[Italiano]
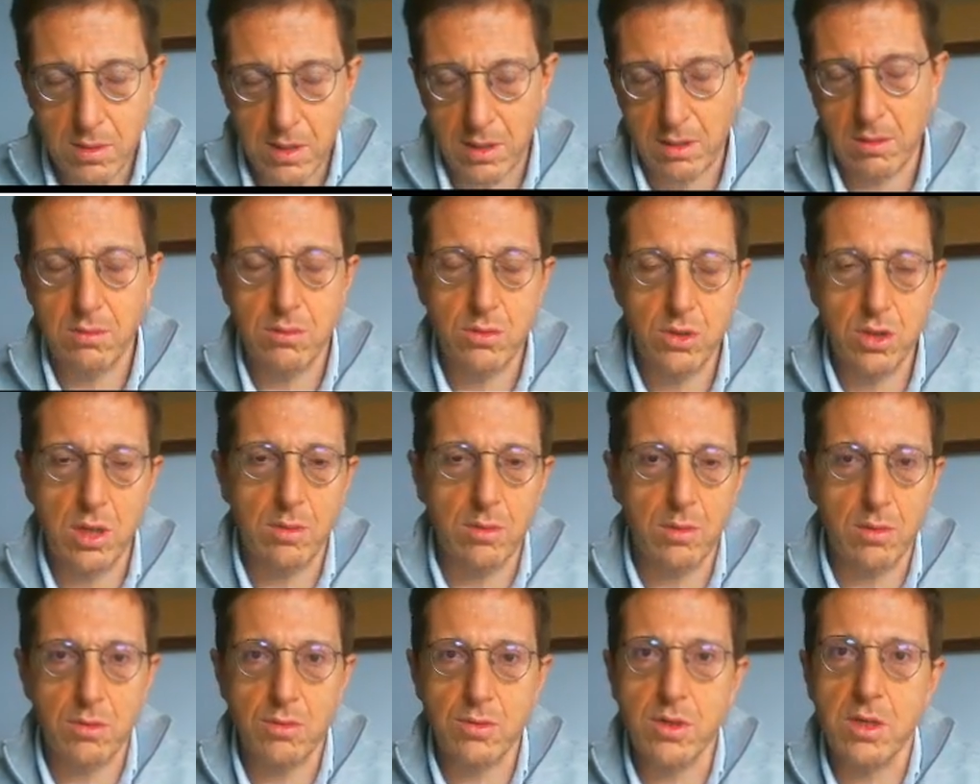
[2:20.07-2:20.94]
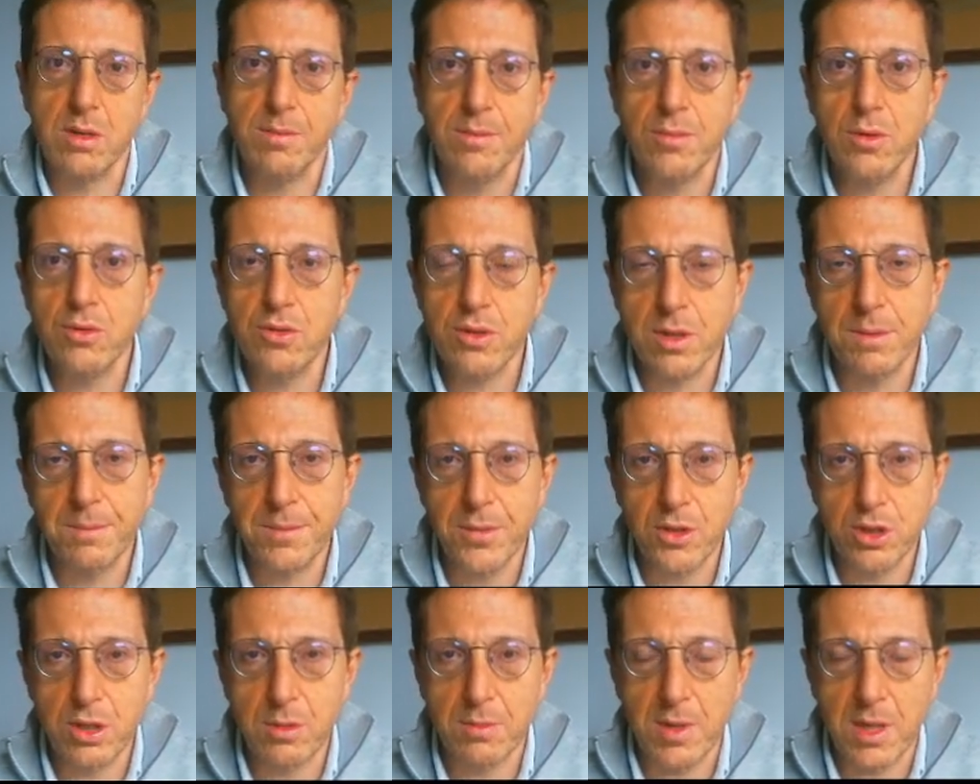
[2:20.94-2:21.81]
ecco, diciamo così più
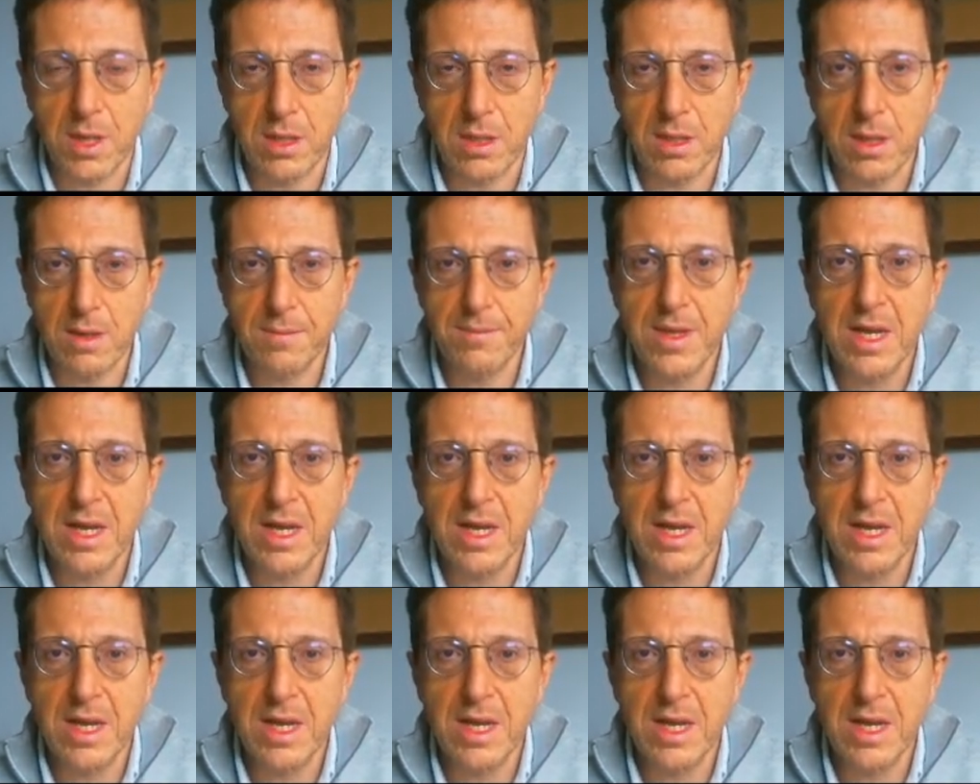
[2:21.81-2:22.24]
semplicemente.